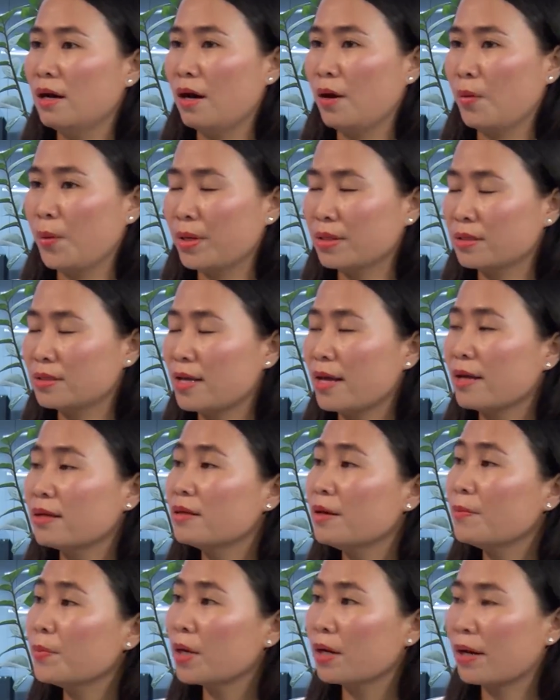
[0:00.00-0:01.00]
quan
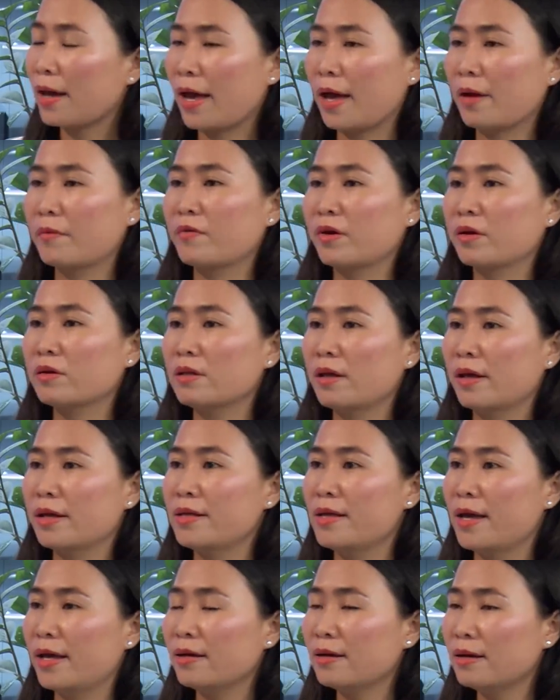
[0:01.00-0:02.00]
sát nhóm ngân hàng và có
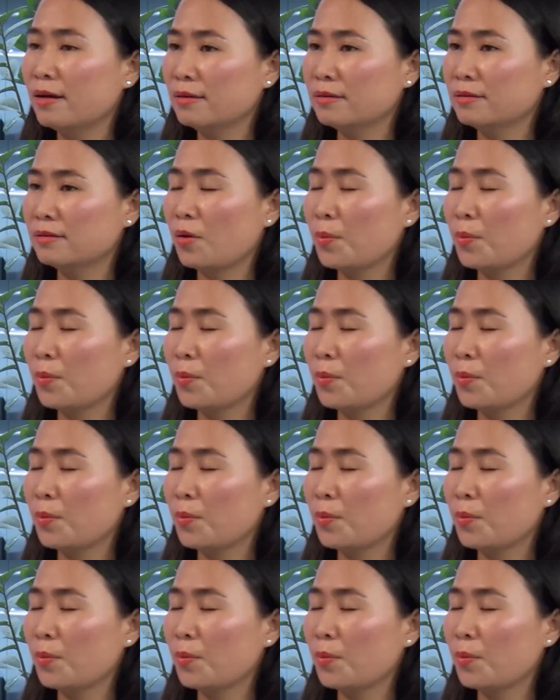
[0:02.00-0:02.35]
thể giải ngân